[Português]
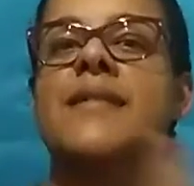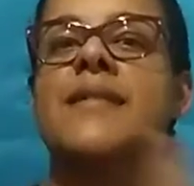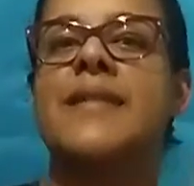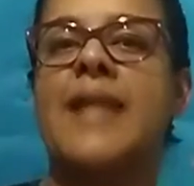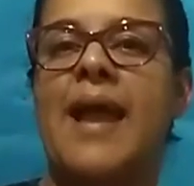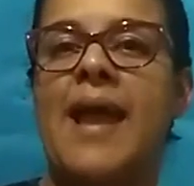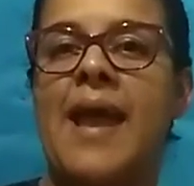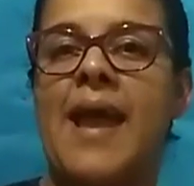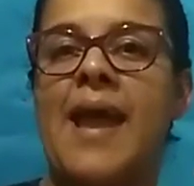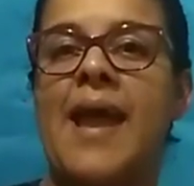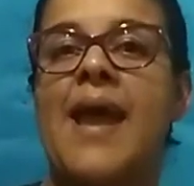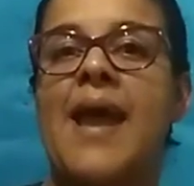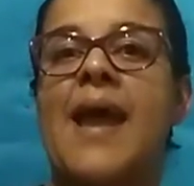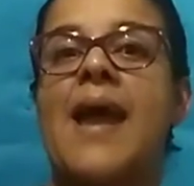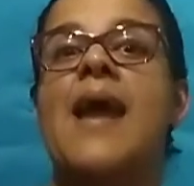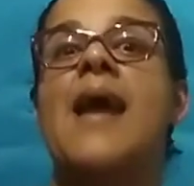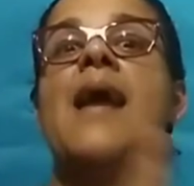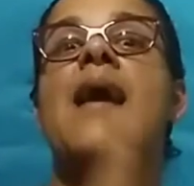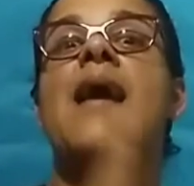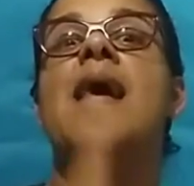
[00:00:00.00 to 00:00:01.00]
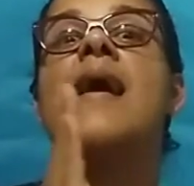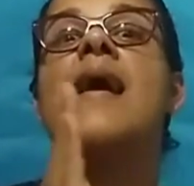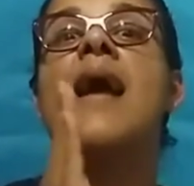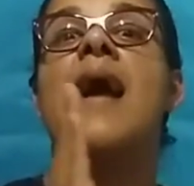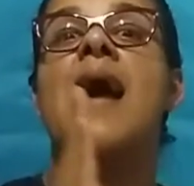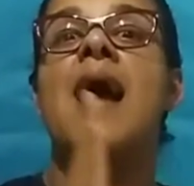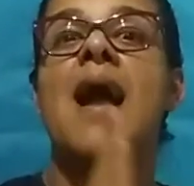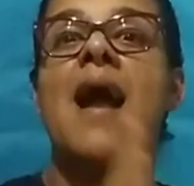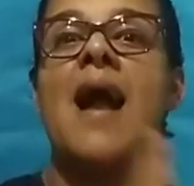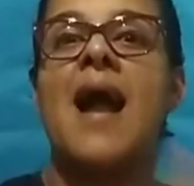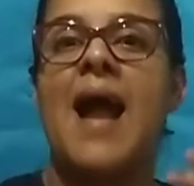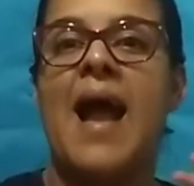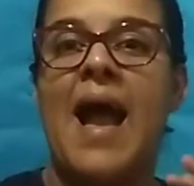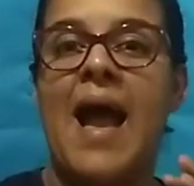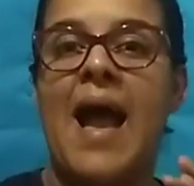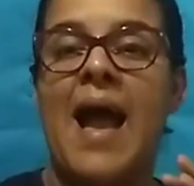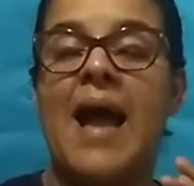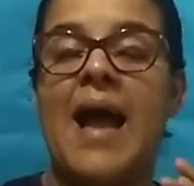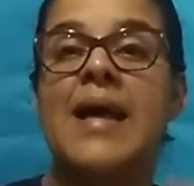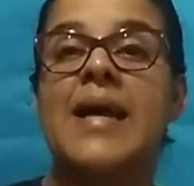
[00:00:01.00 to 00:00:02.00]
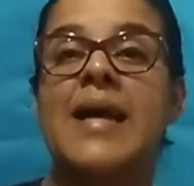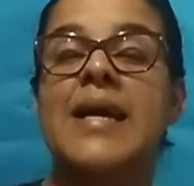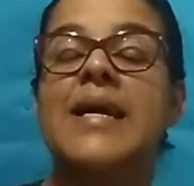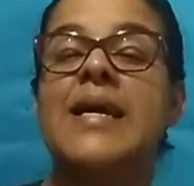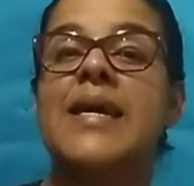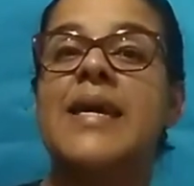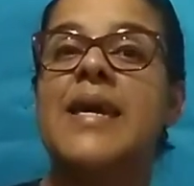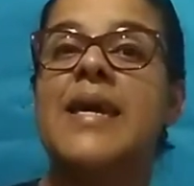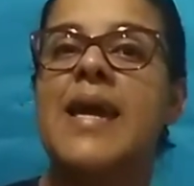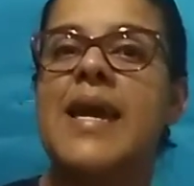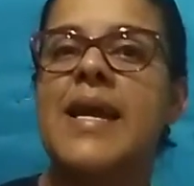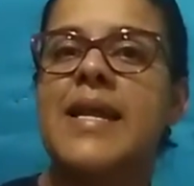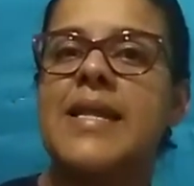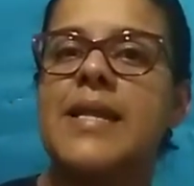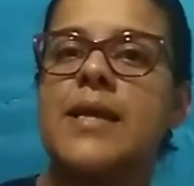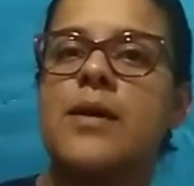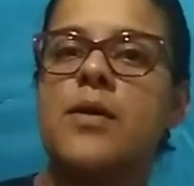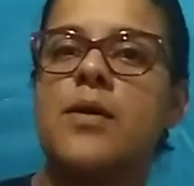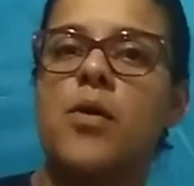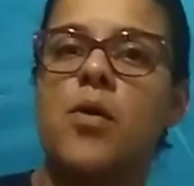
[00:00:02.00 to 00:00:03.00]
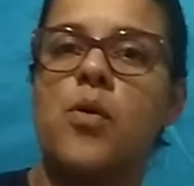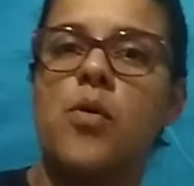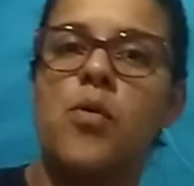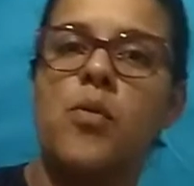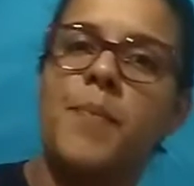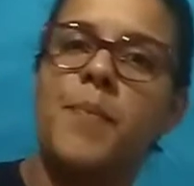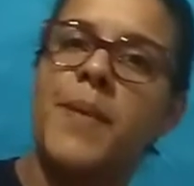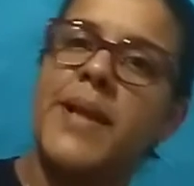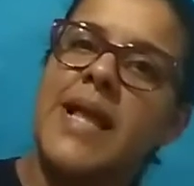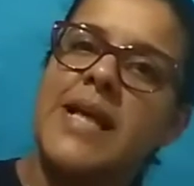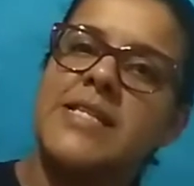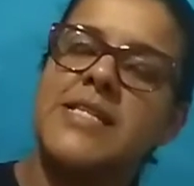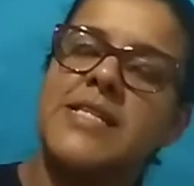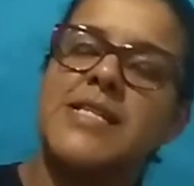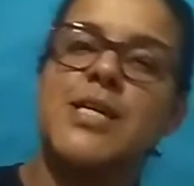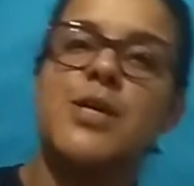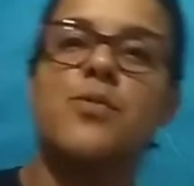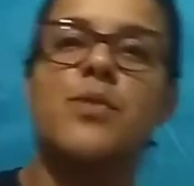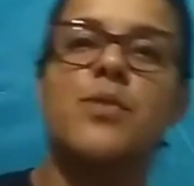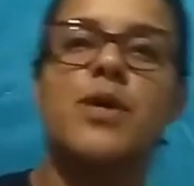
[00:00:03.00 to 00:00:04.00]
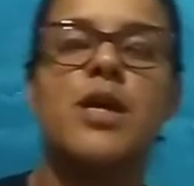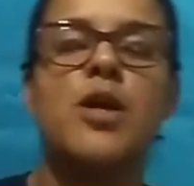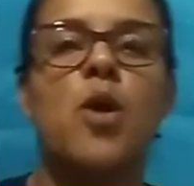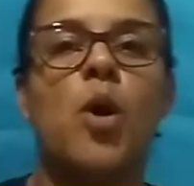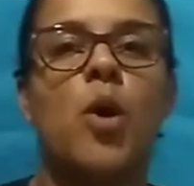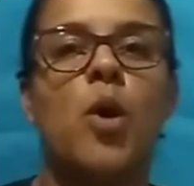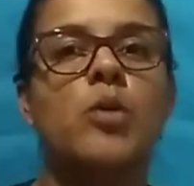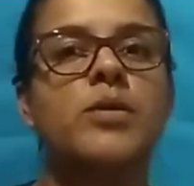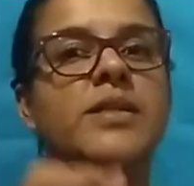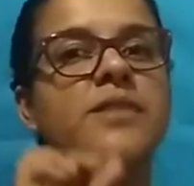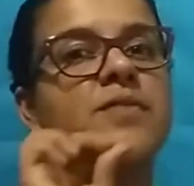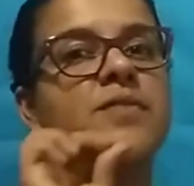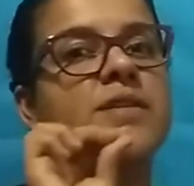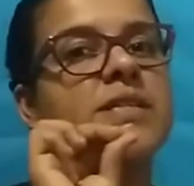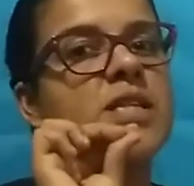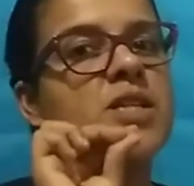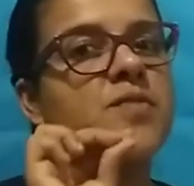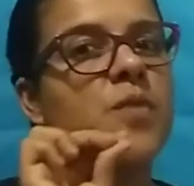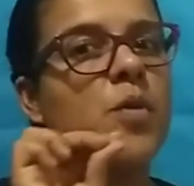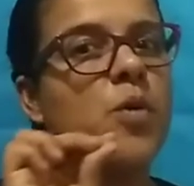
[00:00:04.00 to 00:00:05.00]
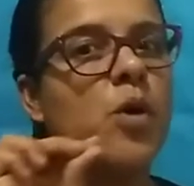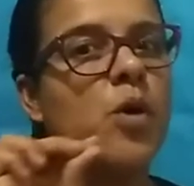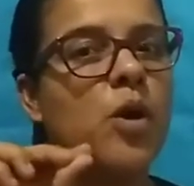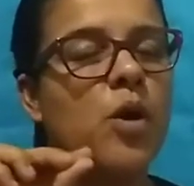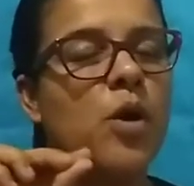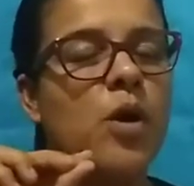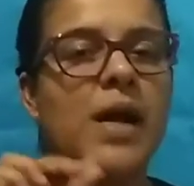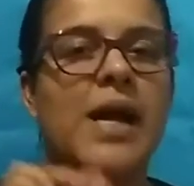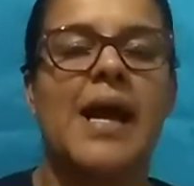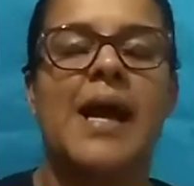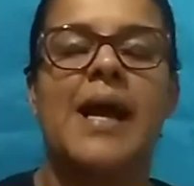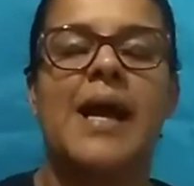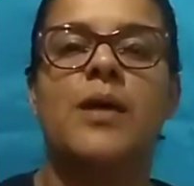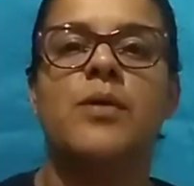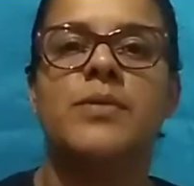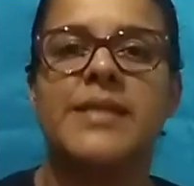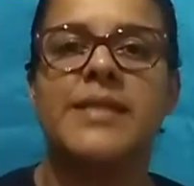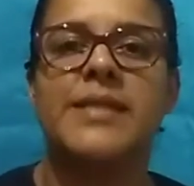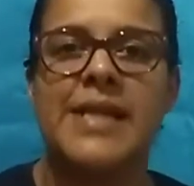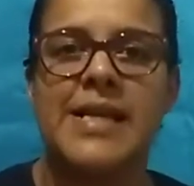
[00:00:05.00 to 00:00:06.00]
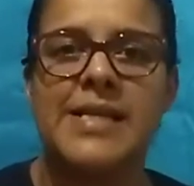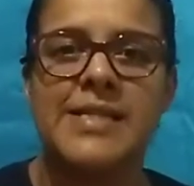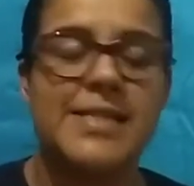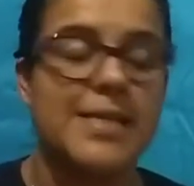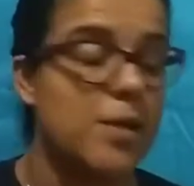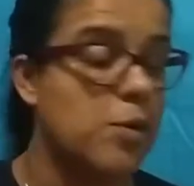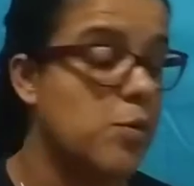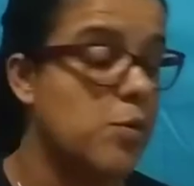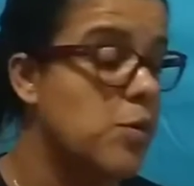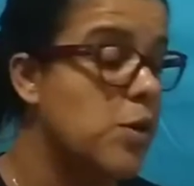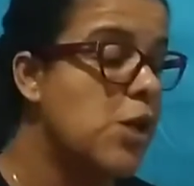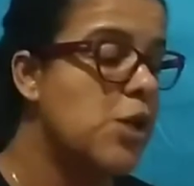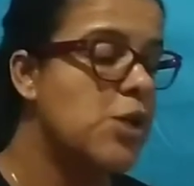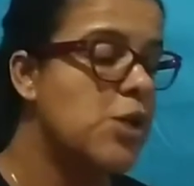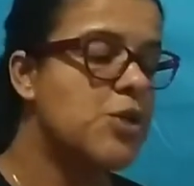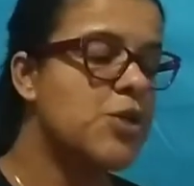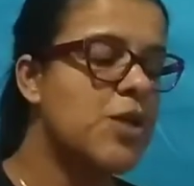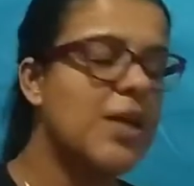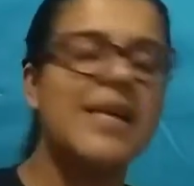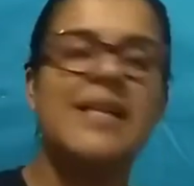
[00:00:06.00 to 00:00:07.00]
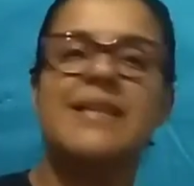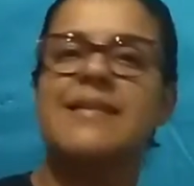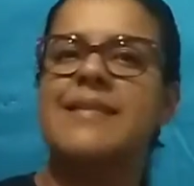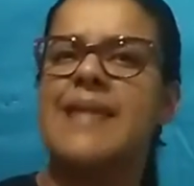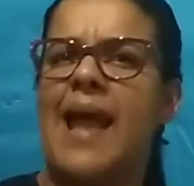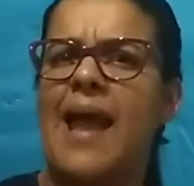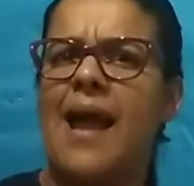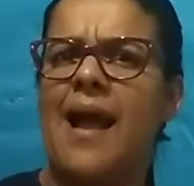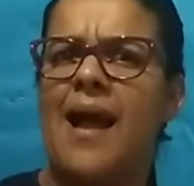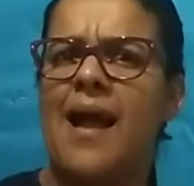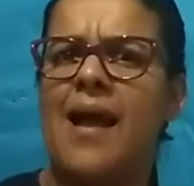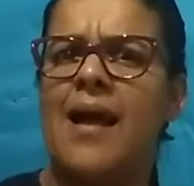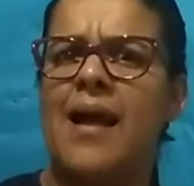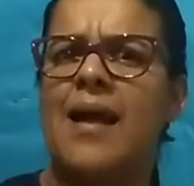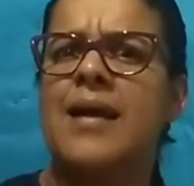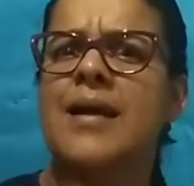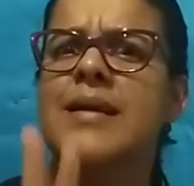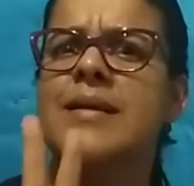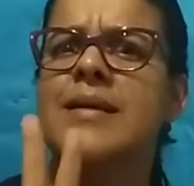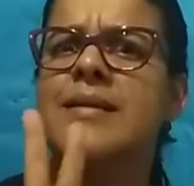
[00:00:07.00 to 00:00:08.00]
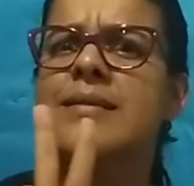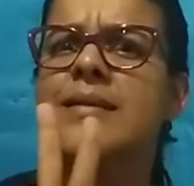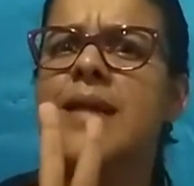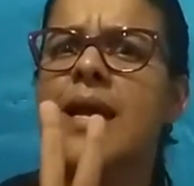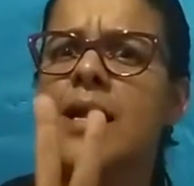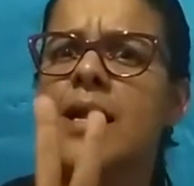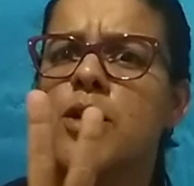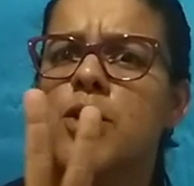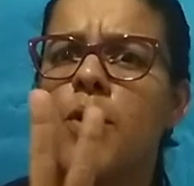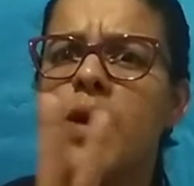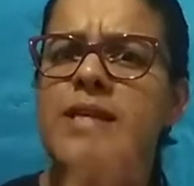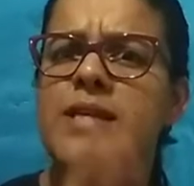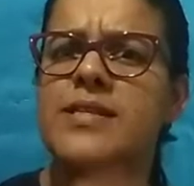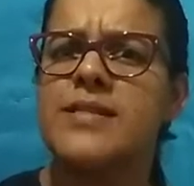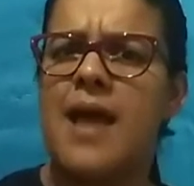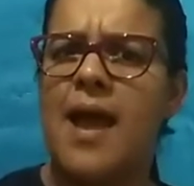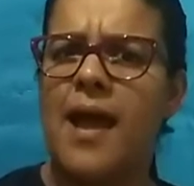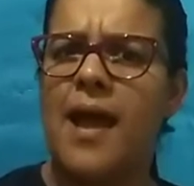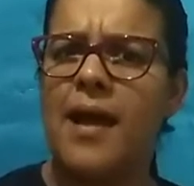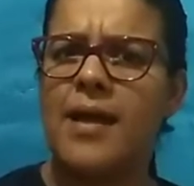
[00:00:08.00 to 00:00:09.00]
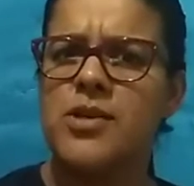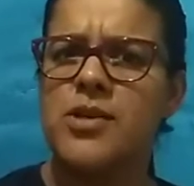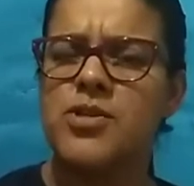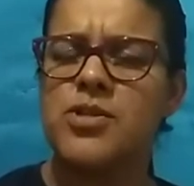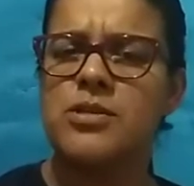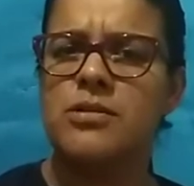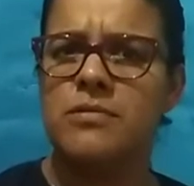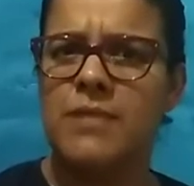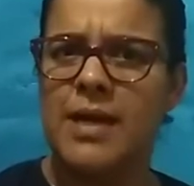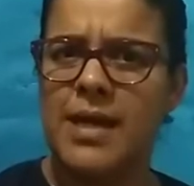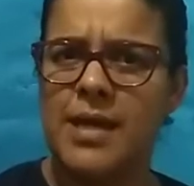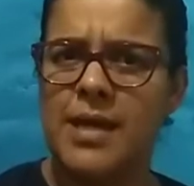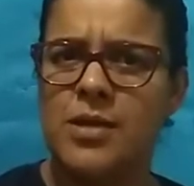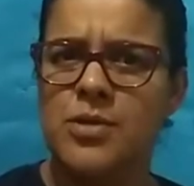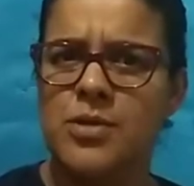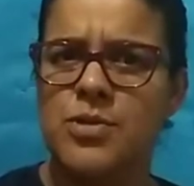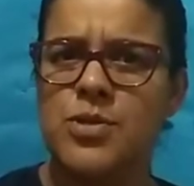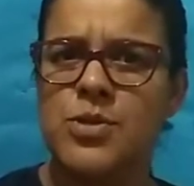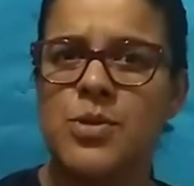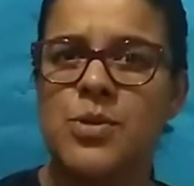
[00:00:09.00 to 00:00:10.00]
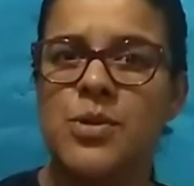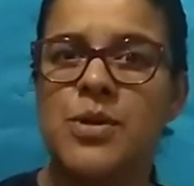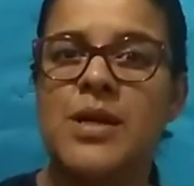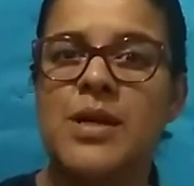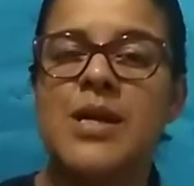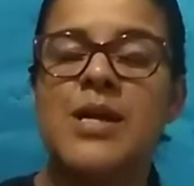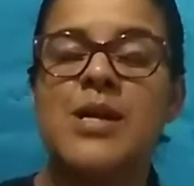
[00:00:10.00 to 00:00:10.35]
Terra. E entre um pedacinho e outro, vocês vão colocar um tracinho. Só que terra tem dois R's, não é isso?